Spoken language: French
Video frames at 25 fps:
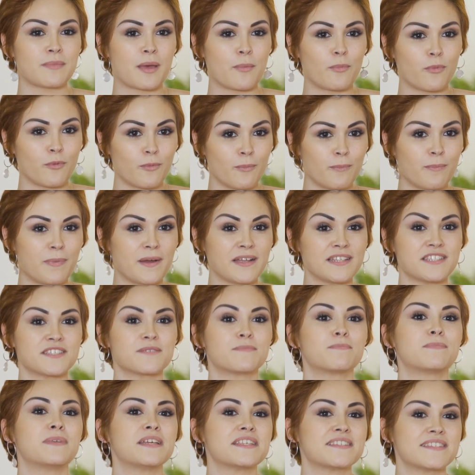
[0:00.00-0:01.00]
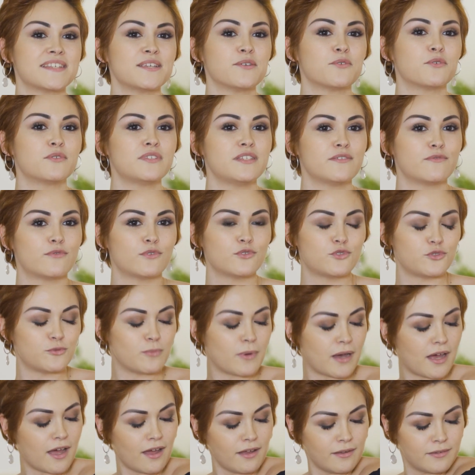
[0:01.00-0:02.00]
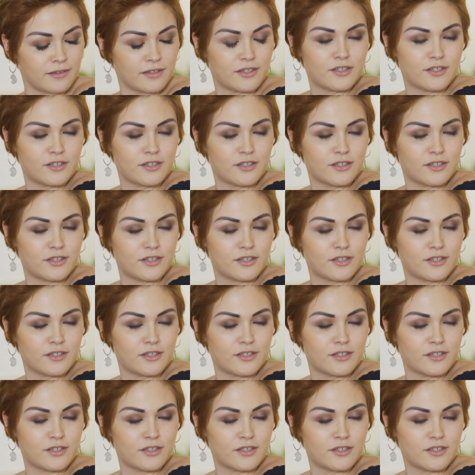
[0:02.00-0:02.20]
ma pompe patch placée au niveau du bras.